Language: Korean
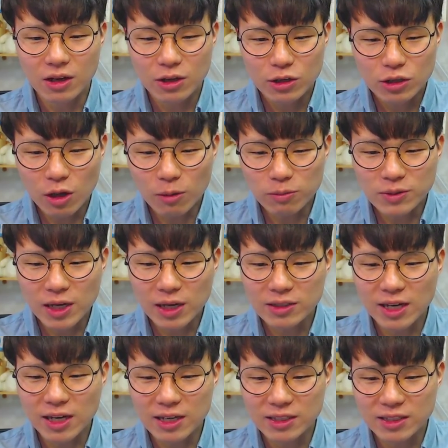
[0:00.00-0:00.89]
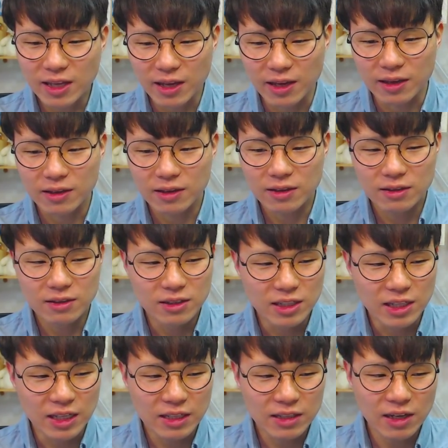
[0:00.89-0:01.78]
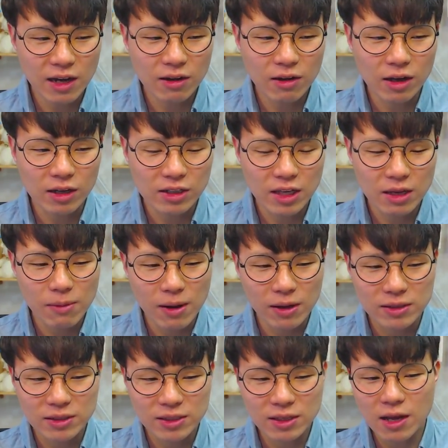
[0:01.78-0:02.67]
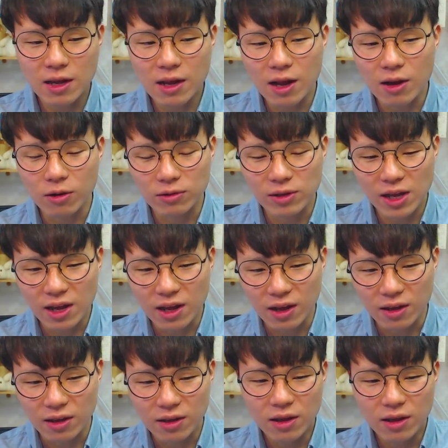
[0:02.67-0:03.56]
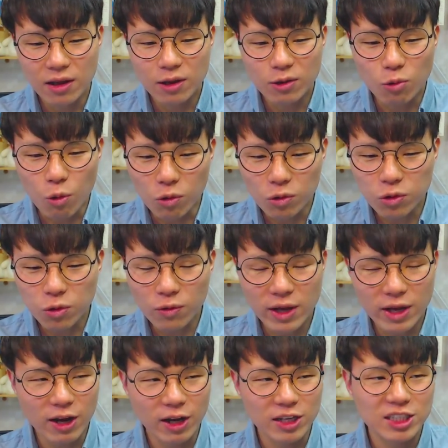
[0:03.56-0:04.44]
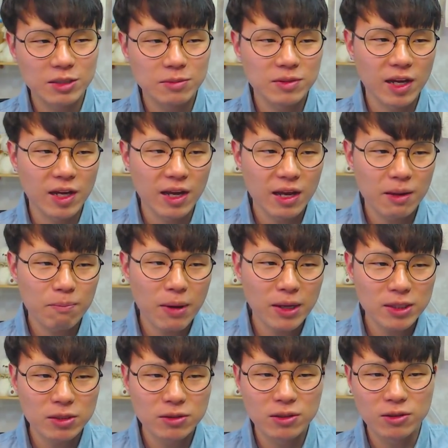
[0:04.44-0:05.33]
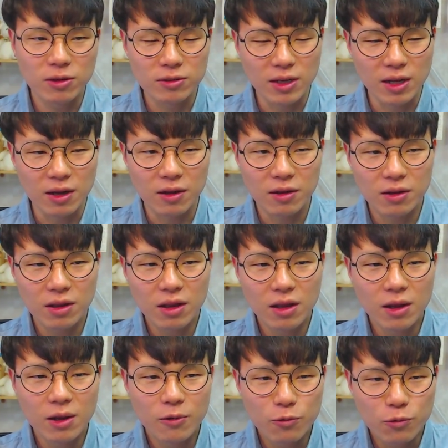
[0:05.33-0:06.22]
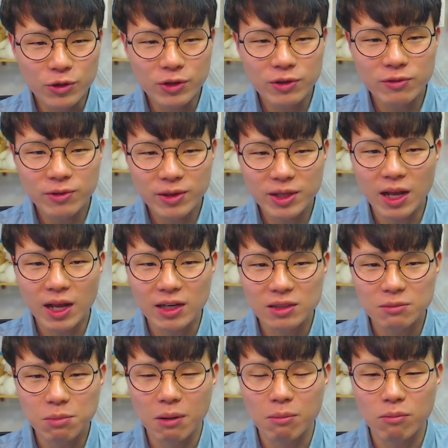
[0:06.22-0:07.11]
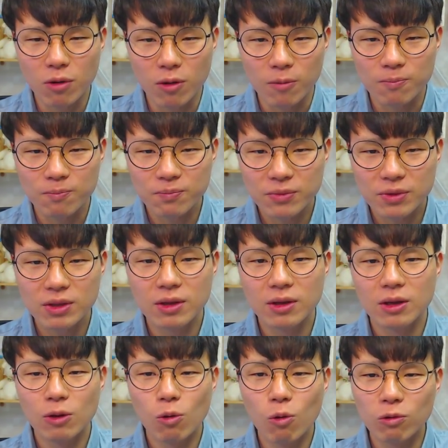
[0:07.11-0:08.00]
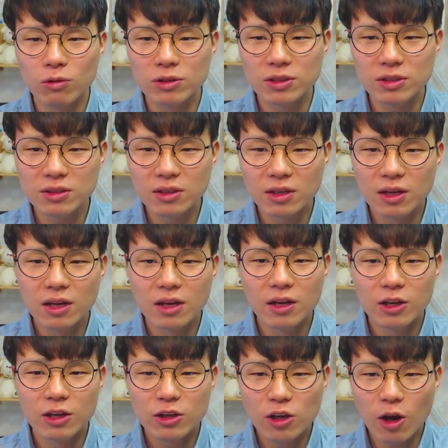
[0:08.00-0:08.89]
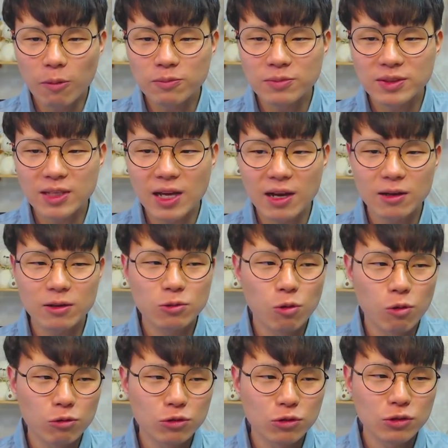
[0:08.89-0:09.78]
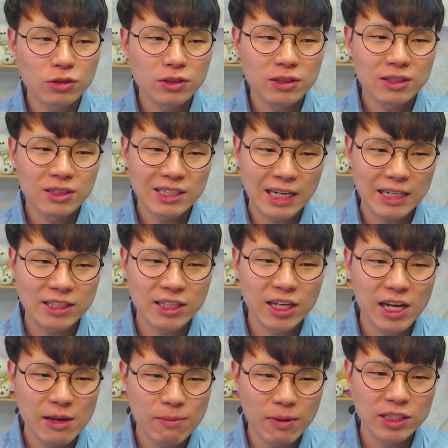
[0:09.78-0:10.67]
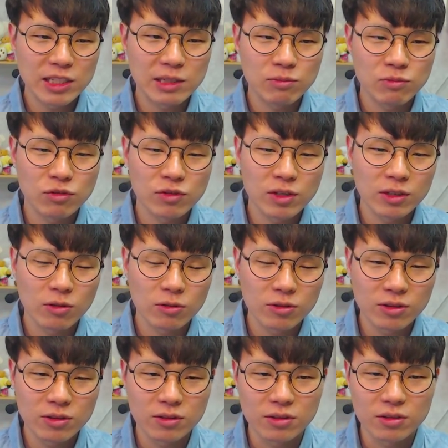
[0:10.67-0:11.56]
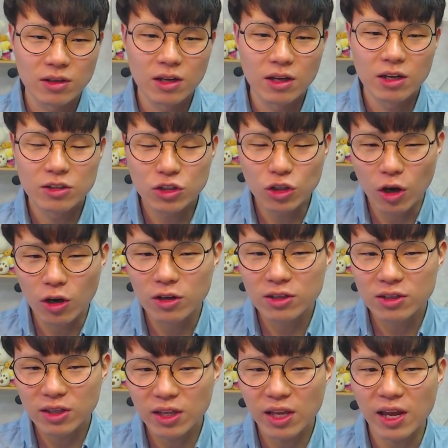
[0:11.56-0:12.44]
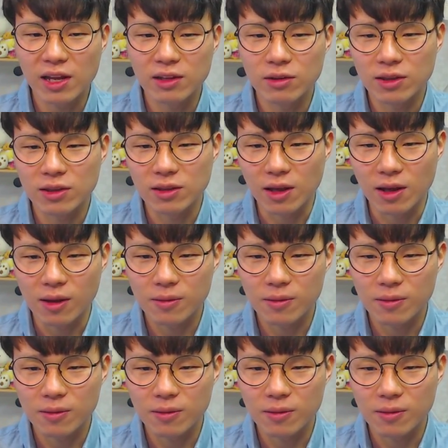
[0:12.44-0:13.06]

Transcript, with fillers: 협상을 할 때 인간관계만을 생각하거나 공통의 관심사에 빠져들거나 윈윈하는 방법 혹은 협상 도구 자체에만 집중해서는 절대 안 된다.